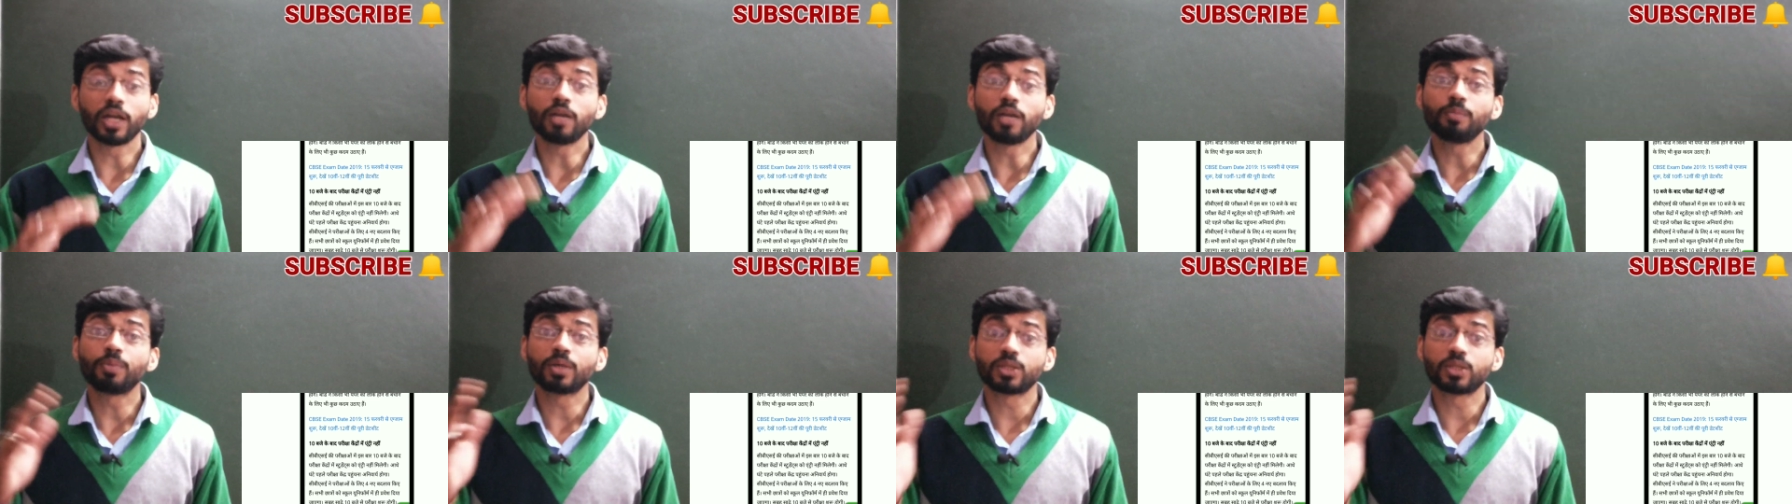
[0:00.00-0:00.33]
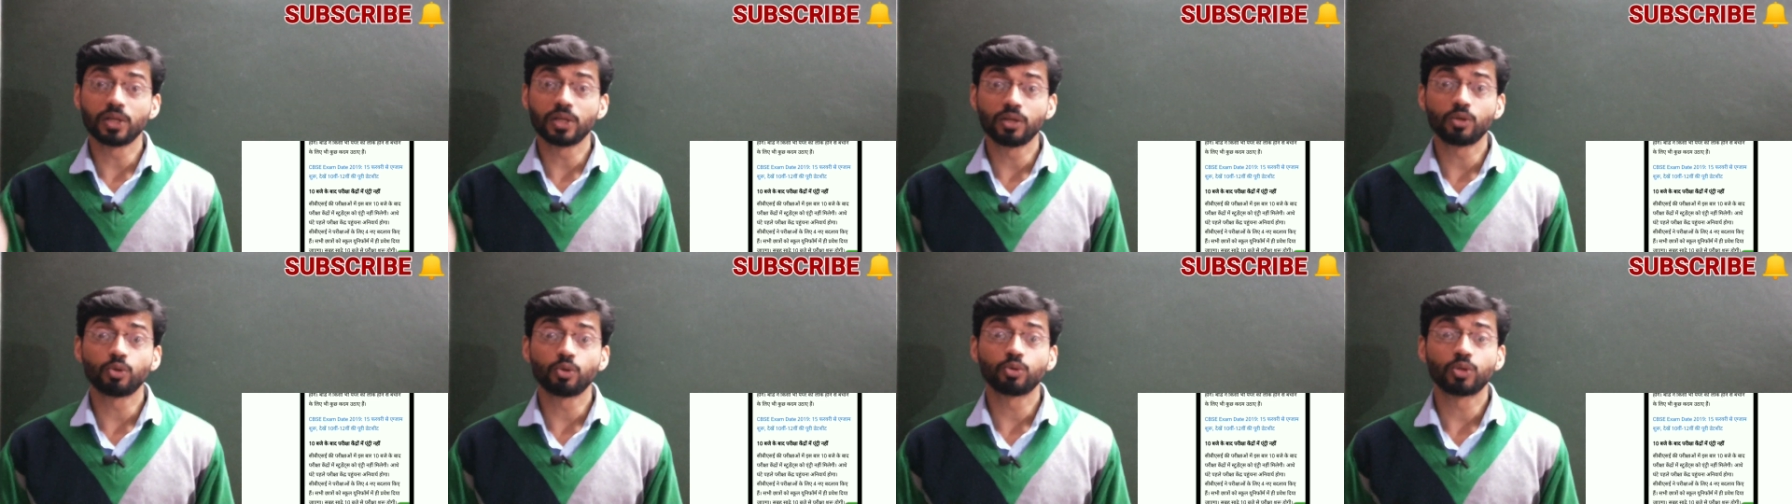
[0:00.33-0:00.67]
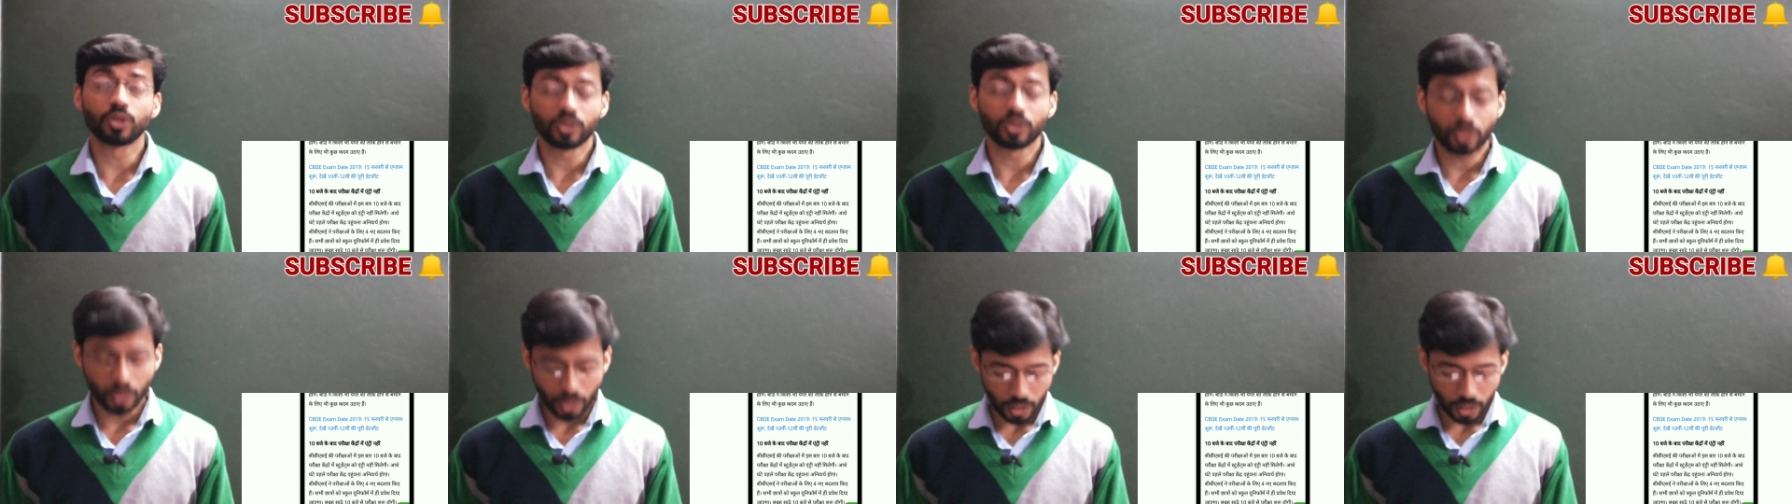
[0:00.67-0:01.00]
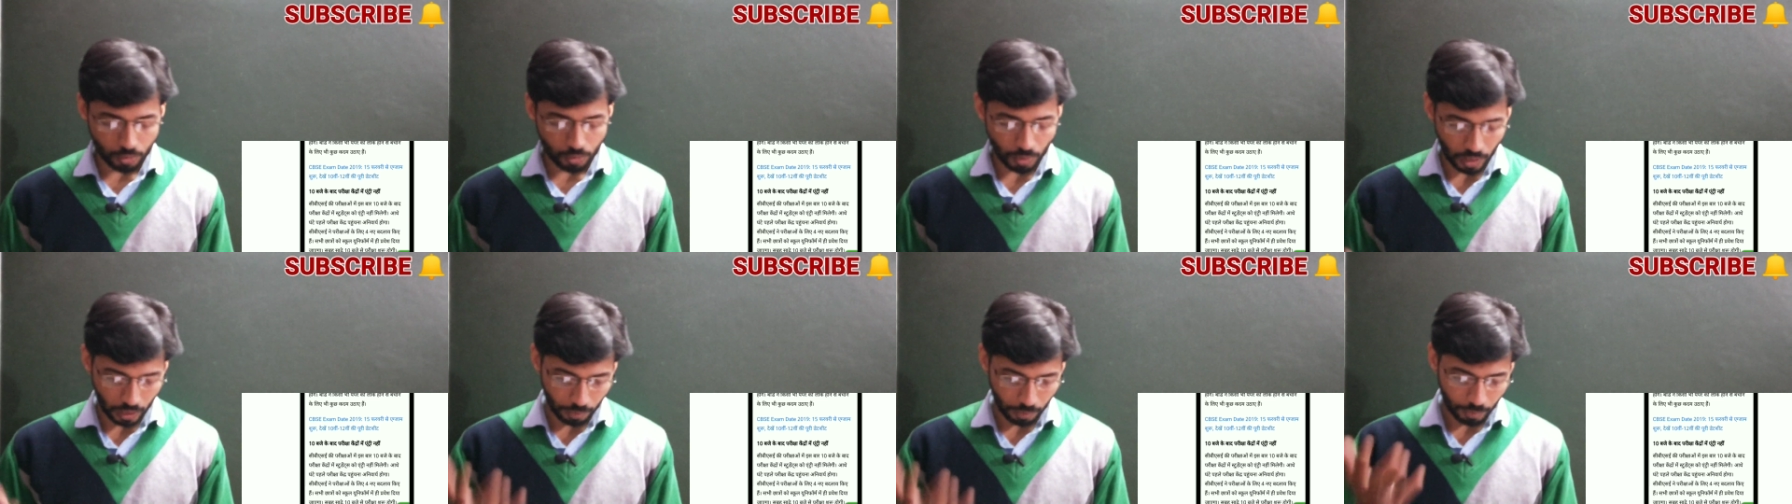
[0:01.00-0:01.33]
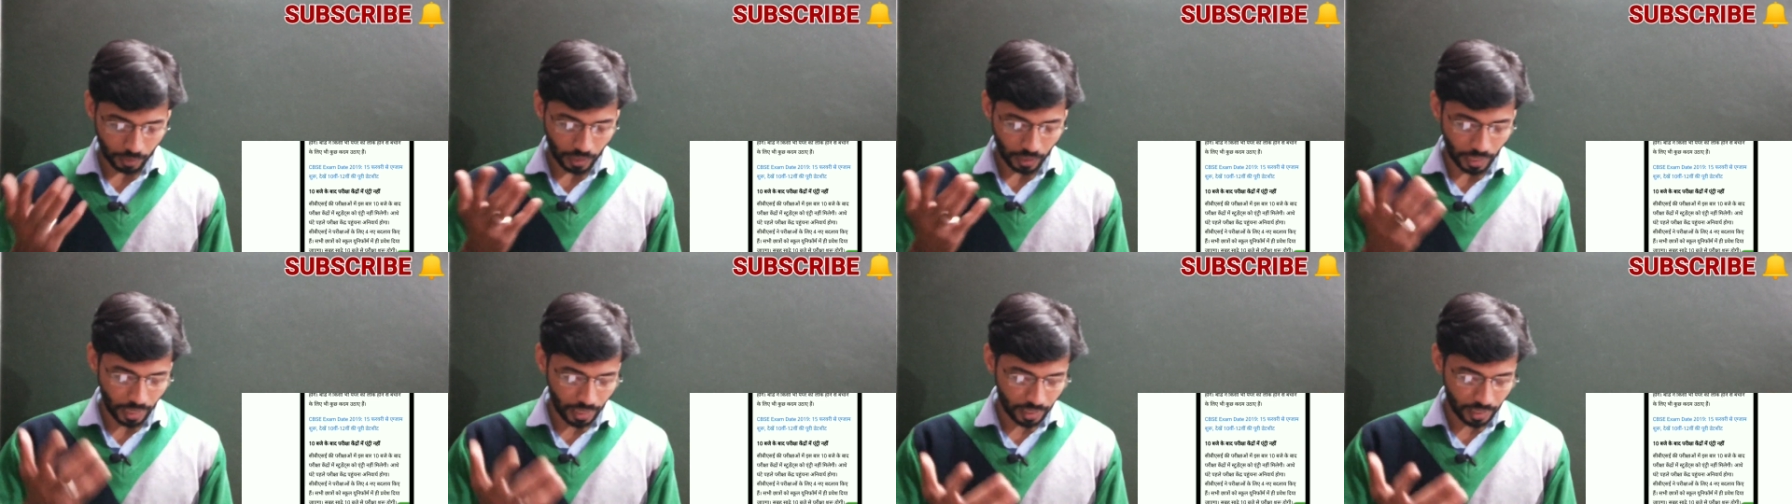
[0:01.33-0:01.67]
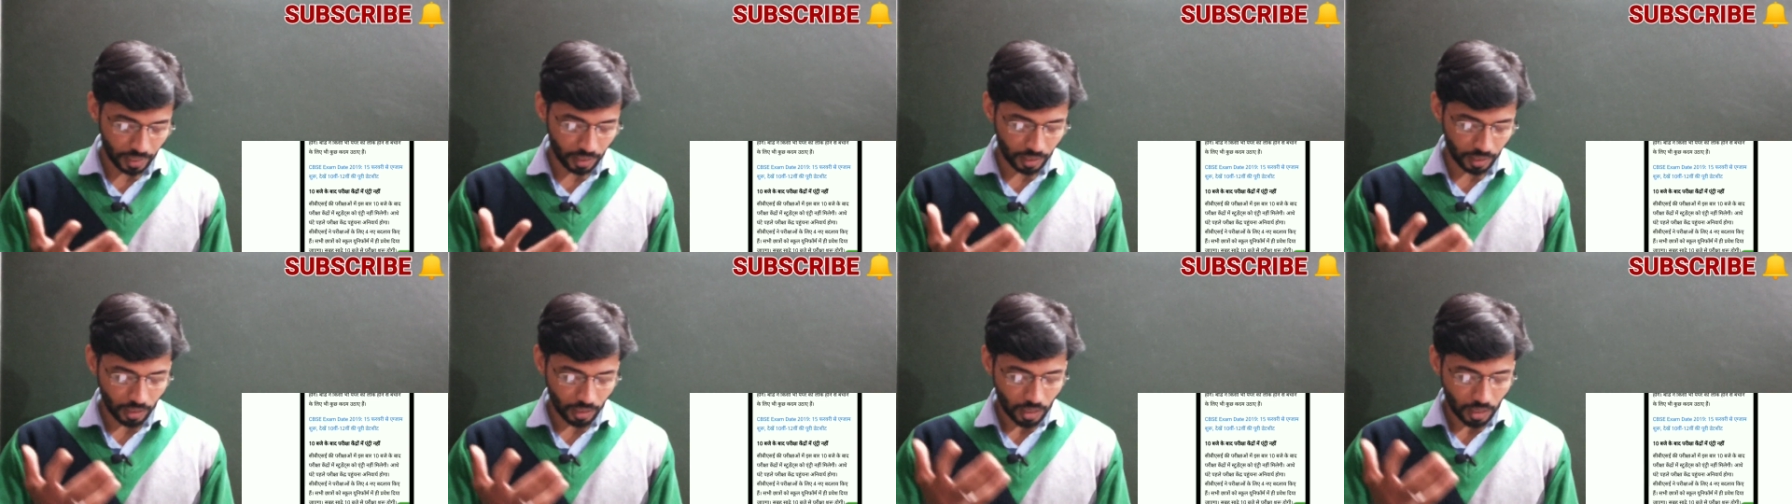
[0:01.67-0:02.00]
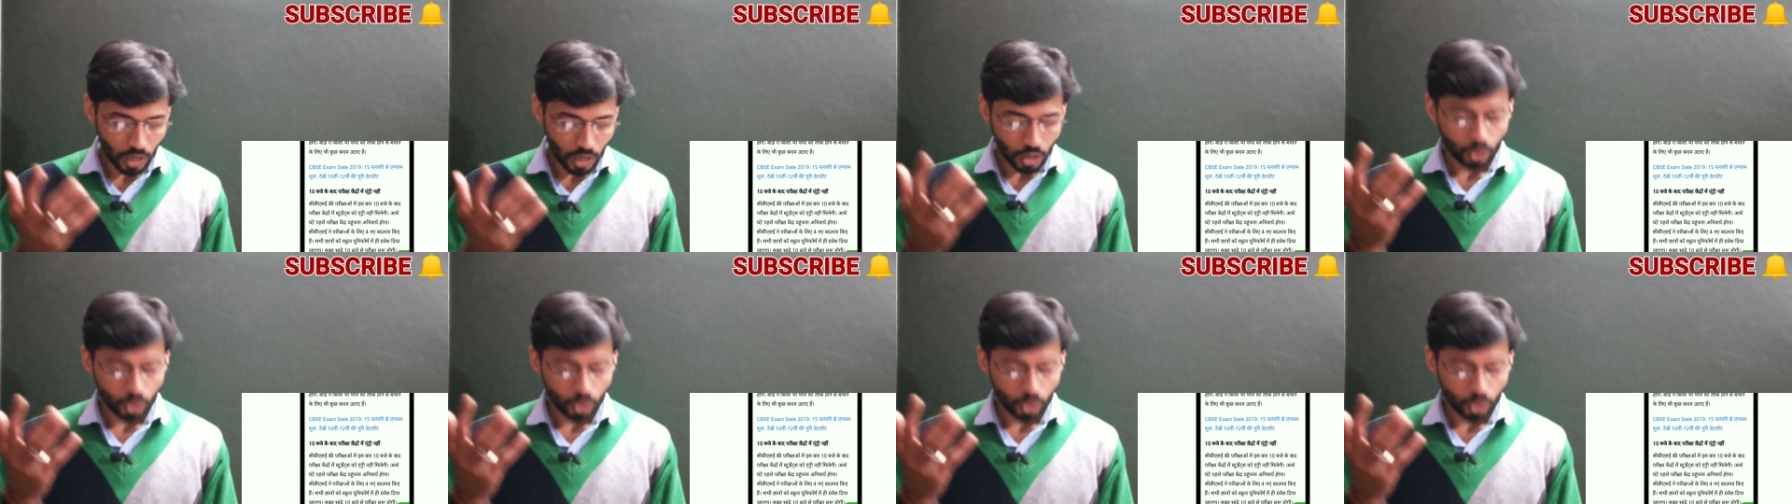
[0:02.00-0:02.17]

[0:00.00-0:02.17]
टेन परसेंट होते थे इस बार ही बताया गया कि